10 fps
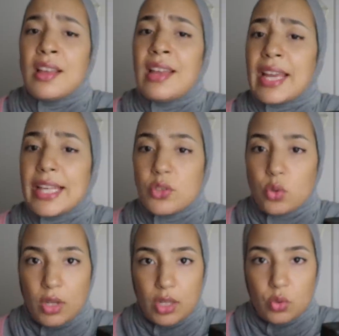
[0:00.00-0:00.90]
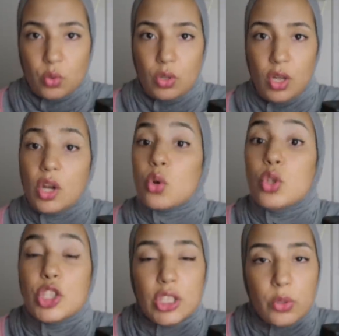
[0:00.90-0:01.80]
داخل سوق راسو
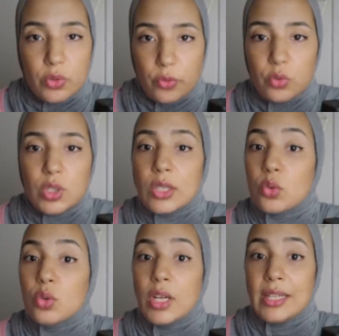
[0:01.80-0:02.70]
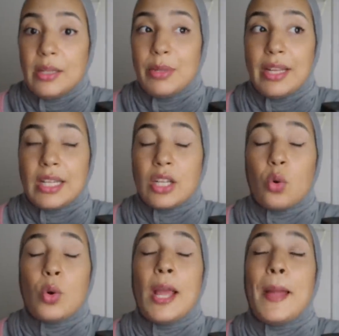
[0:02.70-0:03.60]
كلشي تيوصفو تيقول عليه بلي
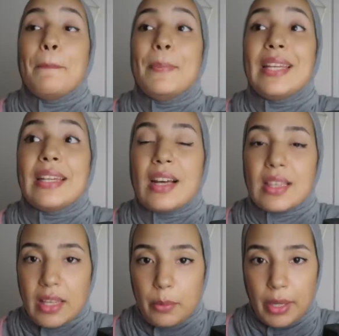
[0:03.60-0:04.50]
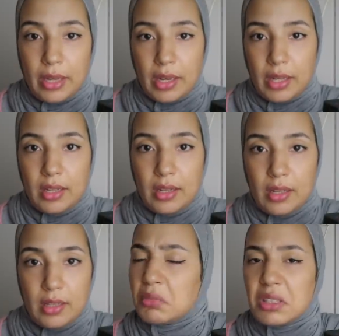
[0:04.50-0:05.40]
انه من اطيب خلق
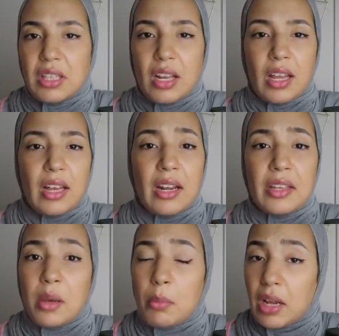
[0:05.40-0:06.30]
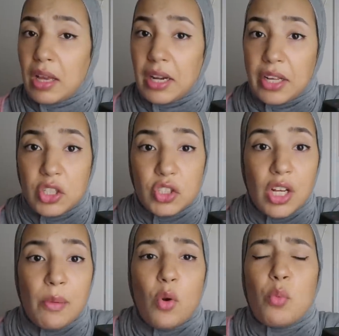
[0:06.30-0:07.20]
الله من دار القرايه من القرايه
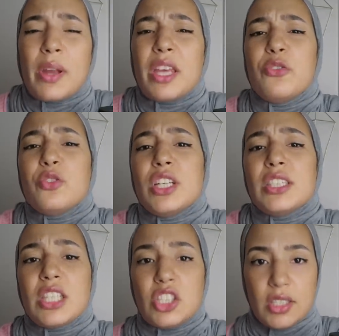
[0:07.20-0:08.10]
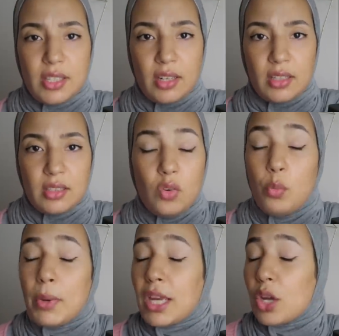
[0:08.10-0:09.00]
للجامع وما كيفوت حتى شي صلاه
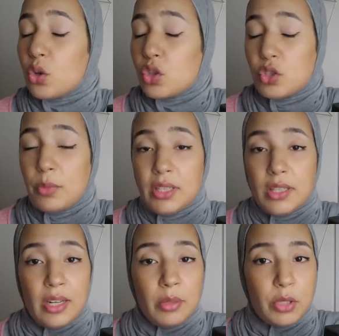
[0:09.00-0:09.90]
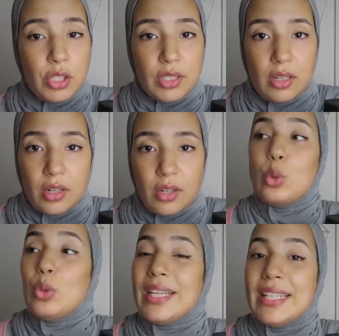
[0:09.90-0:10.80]
وما كيخرجش مع الدراري باش يسهر
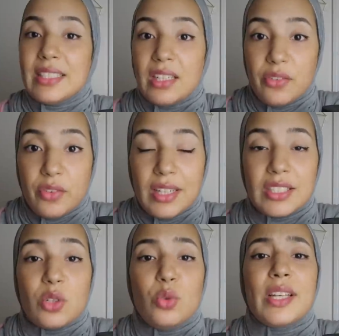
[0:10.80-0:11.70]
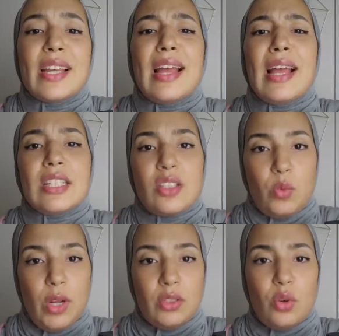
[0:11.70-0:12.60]
واللي قلتي ليه فلان تيقول لك احسن
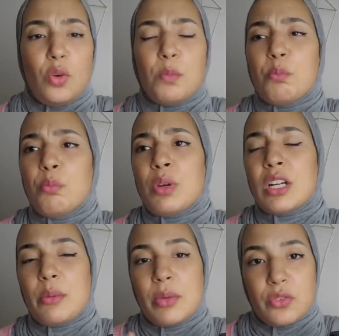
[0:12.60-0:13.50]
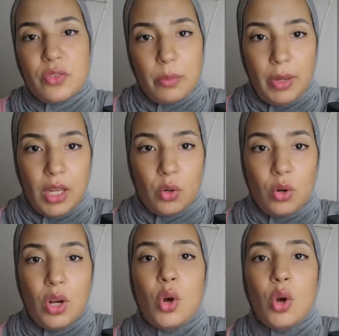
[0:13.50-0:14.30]
واحد واحد عمرنا ما شفنا بحالو